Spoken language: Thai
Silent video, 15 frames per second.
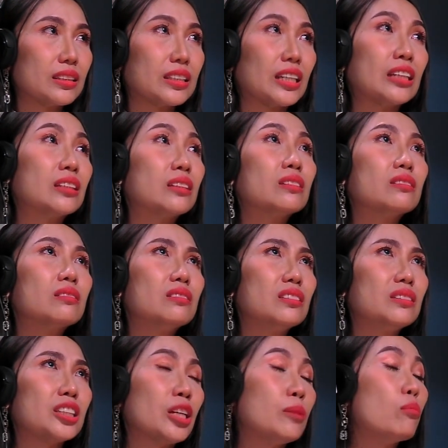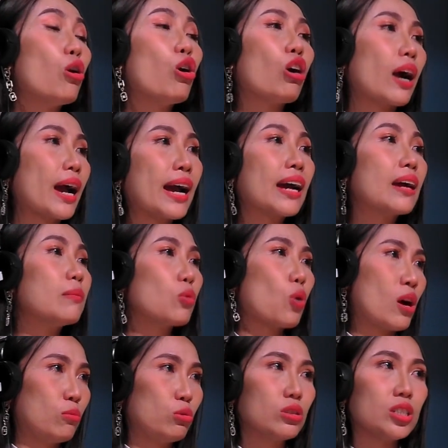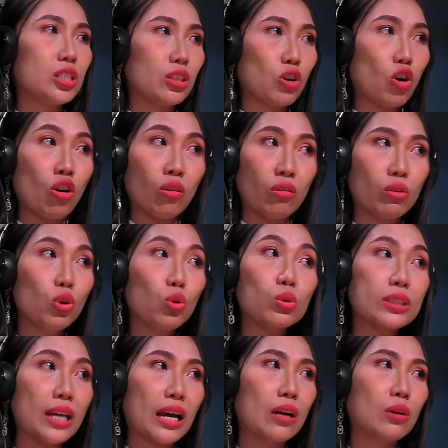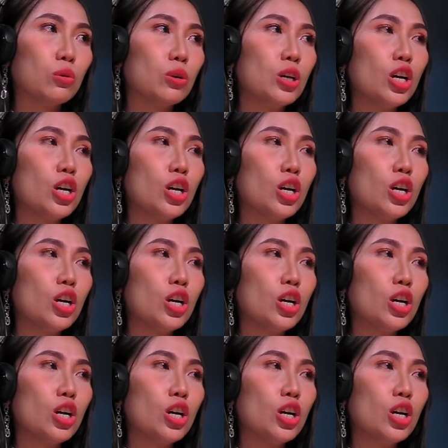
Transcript: ฉันฉันมองข้ามความรู้สึกของลูกสาว